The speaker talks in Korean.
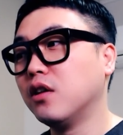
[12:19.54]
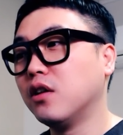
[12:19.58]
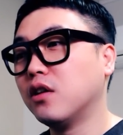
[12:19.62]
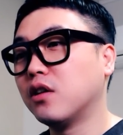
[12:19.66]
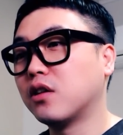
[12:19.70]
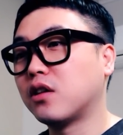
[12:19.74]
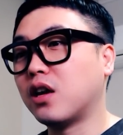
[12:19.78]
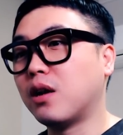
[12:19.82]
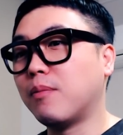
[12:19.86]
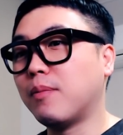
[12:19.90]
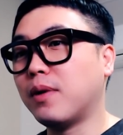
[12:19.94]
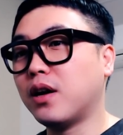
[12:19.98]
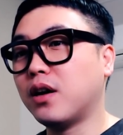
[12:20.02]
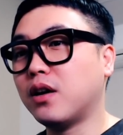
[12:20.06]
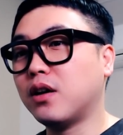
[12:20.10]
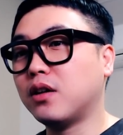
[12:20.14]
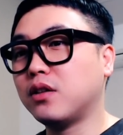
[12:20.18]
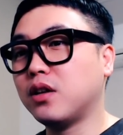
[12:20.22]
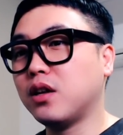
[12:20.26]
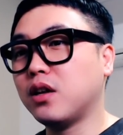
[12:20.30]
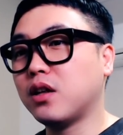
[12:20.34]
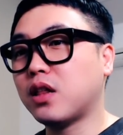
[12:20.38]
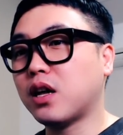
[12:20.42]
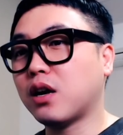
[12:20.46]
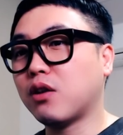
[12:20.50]
다만
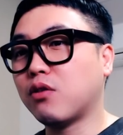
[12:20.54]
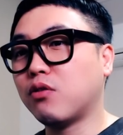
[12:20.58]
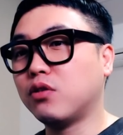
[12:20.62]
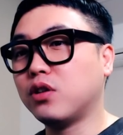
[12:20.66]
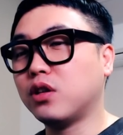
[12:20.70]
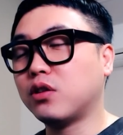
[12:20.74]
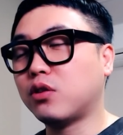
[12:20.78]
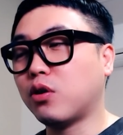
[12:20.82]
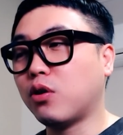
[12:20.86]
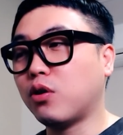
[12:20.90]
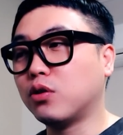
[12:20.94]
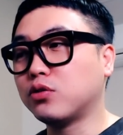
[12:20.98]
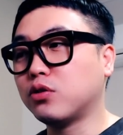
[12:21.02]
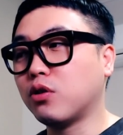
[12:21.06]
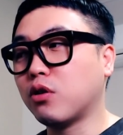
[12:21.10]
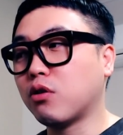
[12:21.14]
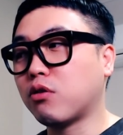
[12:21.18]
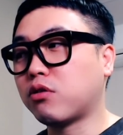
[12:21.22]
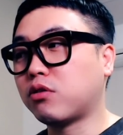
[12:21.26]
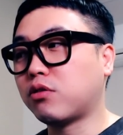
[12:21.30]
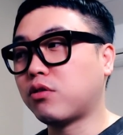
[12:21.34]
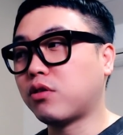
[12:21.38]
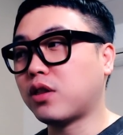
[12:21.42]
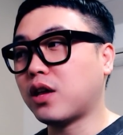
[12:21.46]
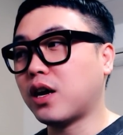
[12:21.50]
이 사건이
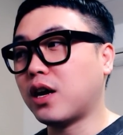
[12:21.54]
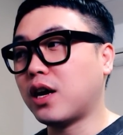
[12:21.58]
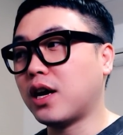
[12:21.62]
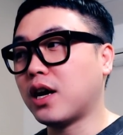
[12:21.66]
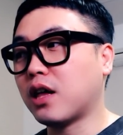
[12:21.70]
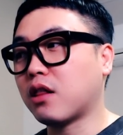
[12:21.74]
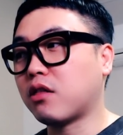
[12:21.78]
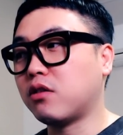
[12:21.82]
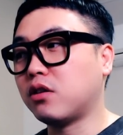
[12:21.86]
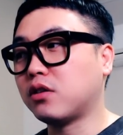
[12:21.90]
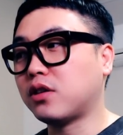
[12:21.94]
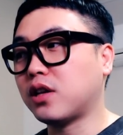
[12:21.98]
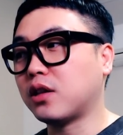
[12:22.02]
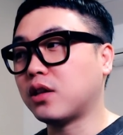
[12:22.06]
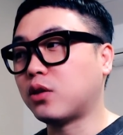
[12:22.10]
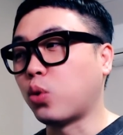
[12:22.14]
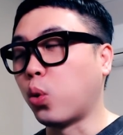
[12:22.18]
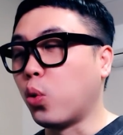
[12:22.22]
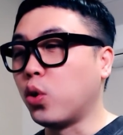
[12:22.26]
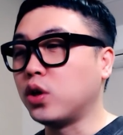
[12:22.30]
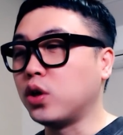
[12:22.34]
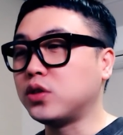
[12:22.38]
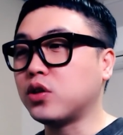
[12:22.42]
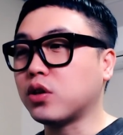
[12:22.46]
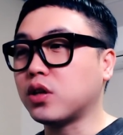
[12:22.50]
터졌다 했을 때
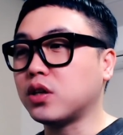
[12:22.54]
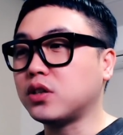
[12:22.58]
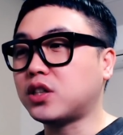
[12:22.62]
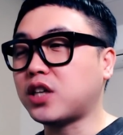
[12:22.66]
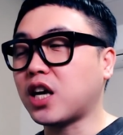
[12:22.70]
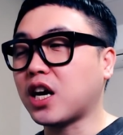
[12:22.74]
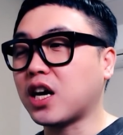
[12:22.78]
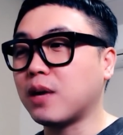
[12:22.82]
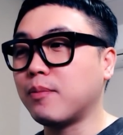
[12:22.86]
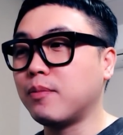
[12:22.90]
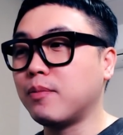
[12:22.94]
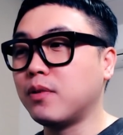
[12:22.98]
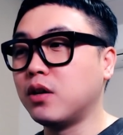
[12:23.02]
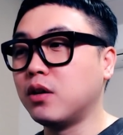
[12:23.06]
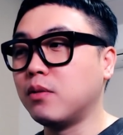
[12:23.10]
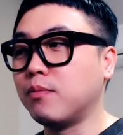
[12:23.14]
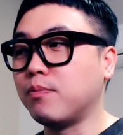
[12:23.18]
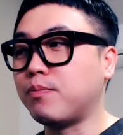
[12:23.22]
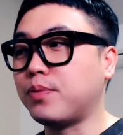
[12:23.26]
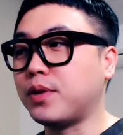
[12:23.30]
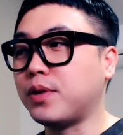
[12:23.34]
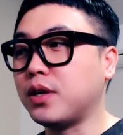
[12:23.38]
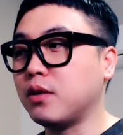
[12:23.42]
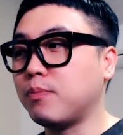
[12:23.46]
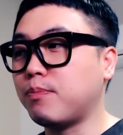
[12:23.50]
도의적인 책임은
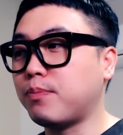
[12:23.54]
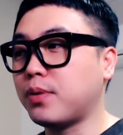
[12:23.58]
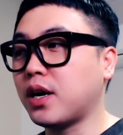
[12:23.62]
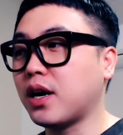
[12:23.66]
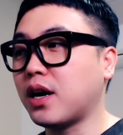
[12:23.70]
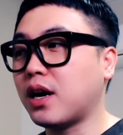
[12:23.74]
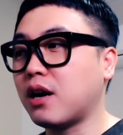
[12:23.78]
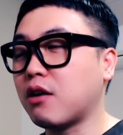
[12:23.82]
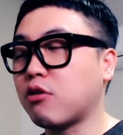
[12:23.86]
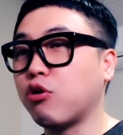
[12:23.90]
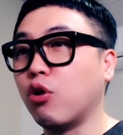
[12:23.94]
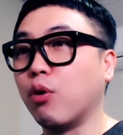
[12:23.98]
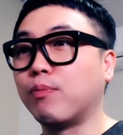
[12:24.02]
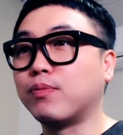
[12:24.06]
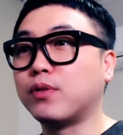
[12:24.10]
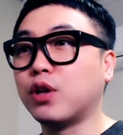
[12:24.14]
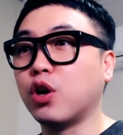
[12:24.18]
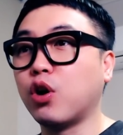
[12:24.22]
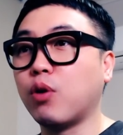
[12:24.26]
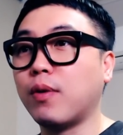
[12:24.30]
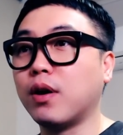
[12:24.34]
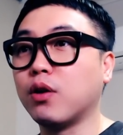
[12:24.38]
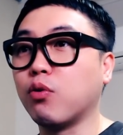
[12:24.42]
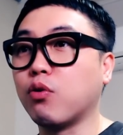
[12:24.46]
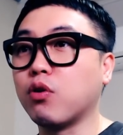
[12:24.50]
비, 피해갈 수
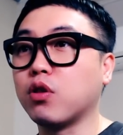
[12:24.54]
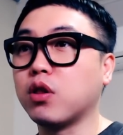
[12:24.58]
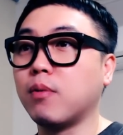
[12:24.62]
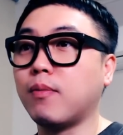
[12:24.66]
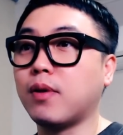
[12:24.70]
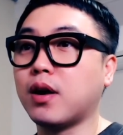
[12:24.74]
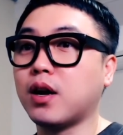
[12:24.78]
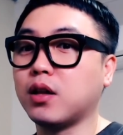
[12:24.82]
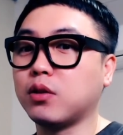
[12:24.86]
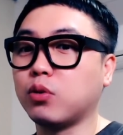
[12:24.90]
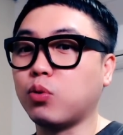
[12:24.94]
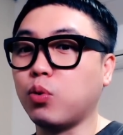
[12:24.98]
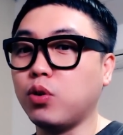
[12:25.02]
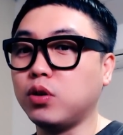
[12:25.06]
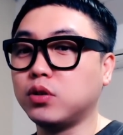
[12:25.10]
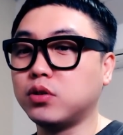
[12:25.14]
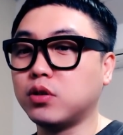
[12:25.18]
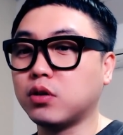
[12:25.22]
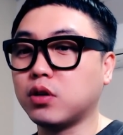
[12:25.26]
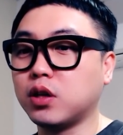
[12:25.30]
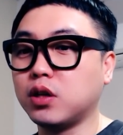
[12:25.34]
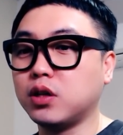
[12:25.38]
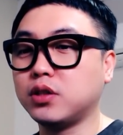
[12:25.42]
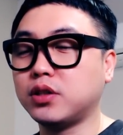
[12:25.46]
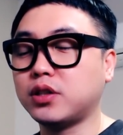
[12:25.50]
없다고 봐. 여기서 말한
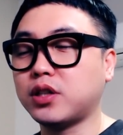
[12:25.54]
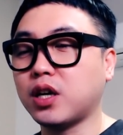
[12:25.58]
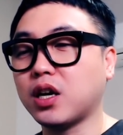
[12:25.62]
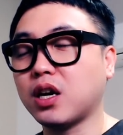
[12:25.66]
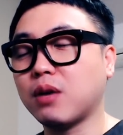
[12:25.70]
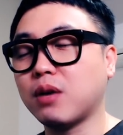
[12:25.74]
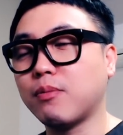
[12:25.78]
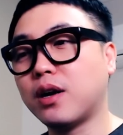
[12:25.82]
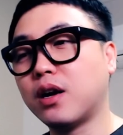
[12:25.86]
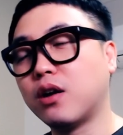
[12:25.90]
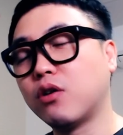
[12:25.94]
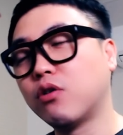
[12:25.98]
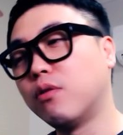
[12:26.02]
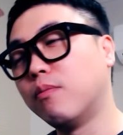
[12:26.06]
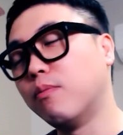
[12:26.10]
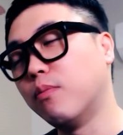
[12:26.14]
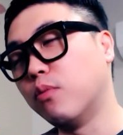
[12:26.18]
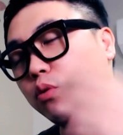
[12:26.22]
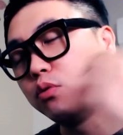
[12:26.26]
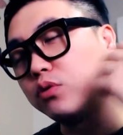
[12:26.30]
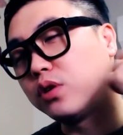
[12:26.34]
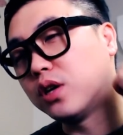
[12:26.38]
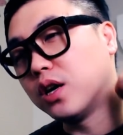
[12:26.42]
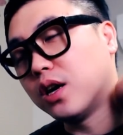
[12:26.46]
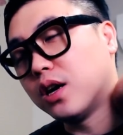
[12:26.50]
도의적인 책임이란 건
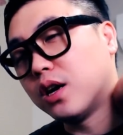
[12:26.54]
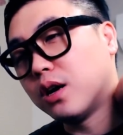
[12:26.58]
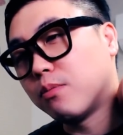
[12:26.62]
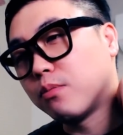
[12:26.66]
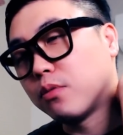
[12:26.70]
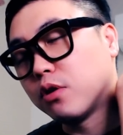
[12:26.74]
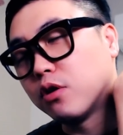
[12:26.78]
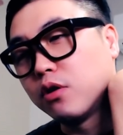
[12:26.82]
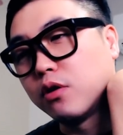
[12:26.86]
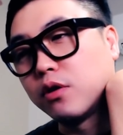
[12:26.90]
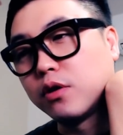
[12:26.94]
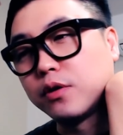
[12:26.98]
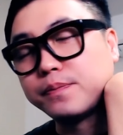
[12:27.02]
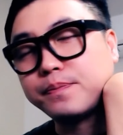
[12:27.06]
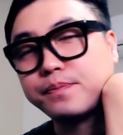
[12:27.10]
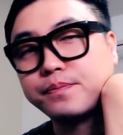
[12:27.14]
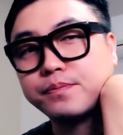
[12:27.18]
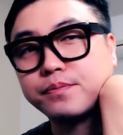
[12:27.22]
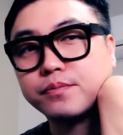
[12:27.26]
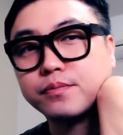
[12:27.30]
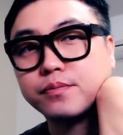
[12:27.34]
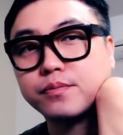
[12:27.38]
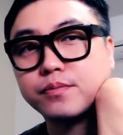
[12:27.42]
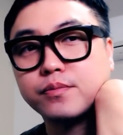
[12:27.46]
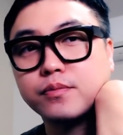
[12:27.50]

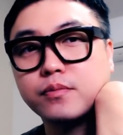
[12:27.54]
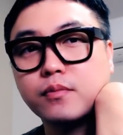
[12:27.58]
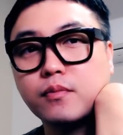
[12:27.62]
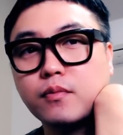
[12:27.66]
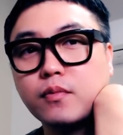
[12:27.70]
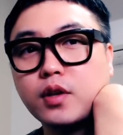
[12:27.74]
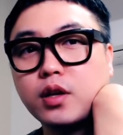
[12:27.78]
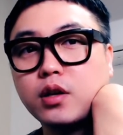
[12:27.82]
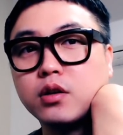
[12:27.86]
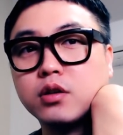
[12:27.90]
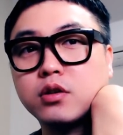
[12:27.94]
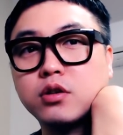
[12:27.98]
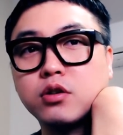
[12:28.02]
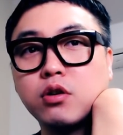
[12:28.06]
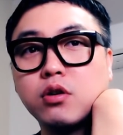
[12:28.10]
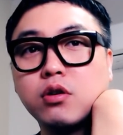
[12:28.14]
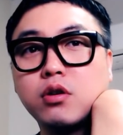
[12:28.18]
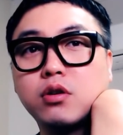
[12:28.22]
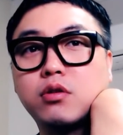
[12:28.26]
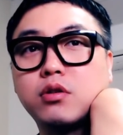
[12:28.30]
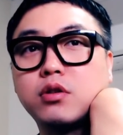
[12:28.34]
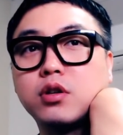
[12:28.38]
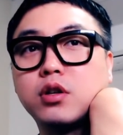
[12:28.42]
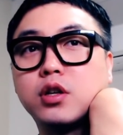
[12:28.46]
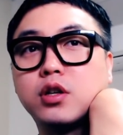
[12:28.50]
뭐냐면 그런
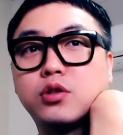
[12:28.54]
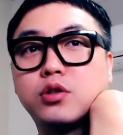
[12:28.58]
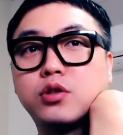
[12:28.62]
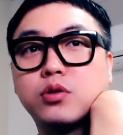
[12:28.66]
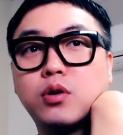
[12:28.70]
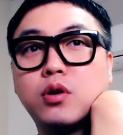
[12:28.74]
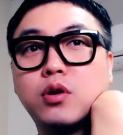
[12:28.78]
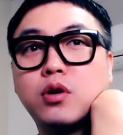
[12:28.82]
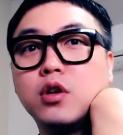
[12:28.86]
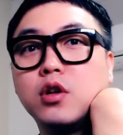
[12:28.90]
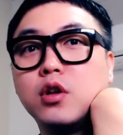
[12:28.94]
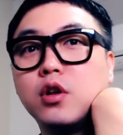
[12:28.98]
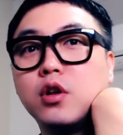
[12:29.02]
것들이죠.